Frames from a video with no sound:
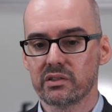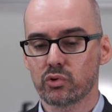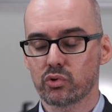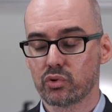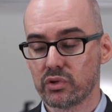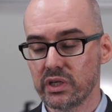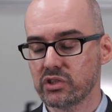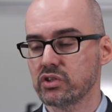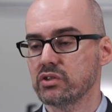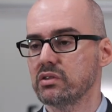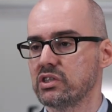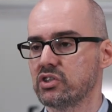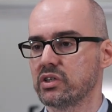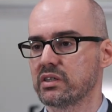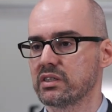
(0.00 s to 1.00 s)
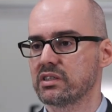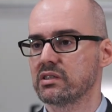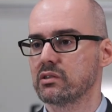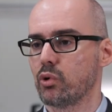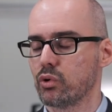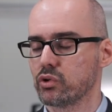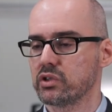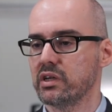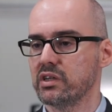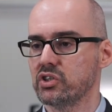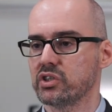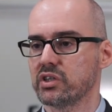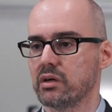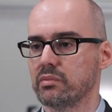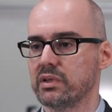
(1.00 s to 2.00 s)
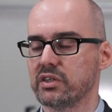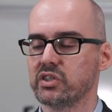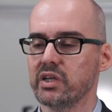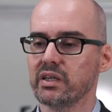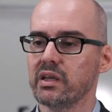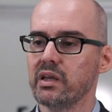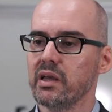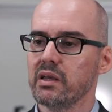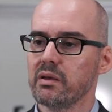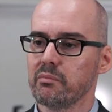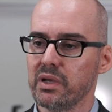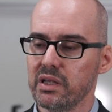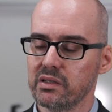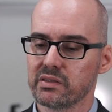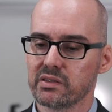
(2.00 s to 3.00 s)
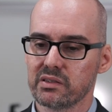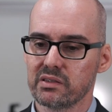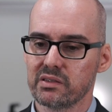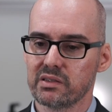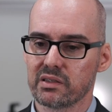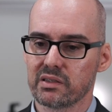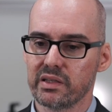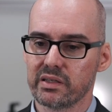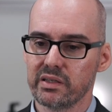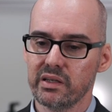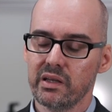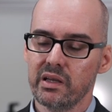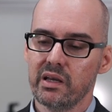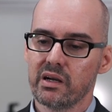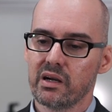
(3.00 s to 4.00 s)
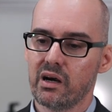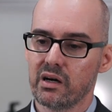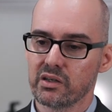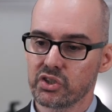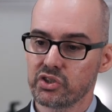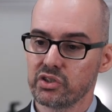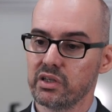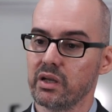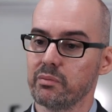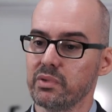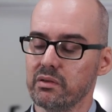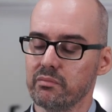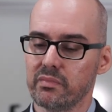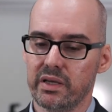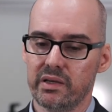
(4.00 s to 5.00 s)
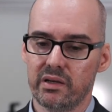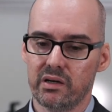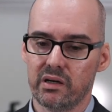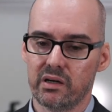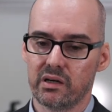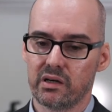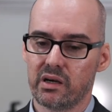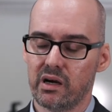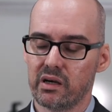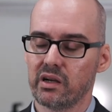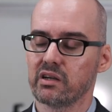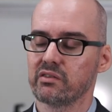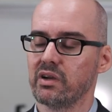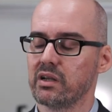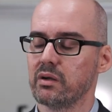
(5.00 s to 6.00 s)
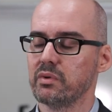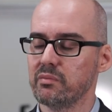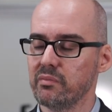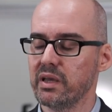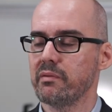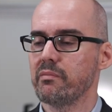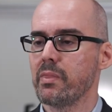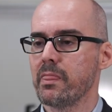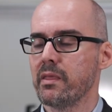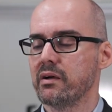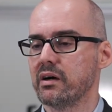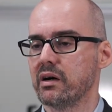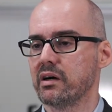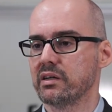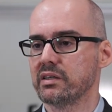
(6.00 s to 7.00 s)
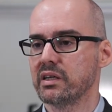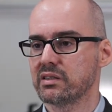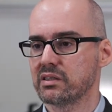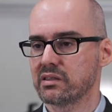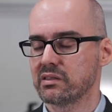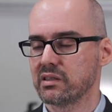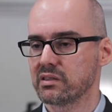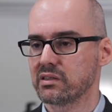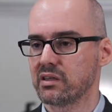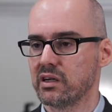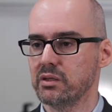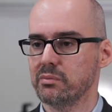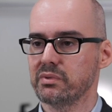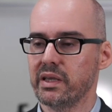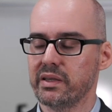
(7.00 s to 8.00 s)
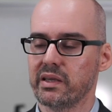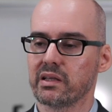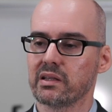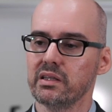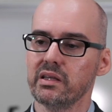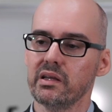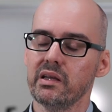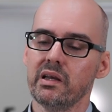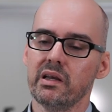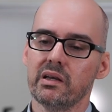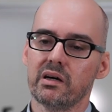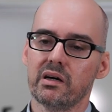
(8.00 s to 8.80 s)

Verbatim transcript: süreç içerisinde ortaya çıkabilecek belirsizlikleri karşılayabilme, e, karar verebilme yetisine sahip gerekli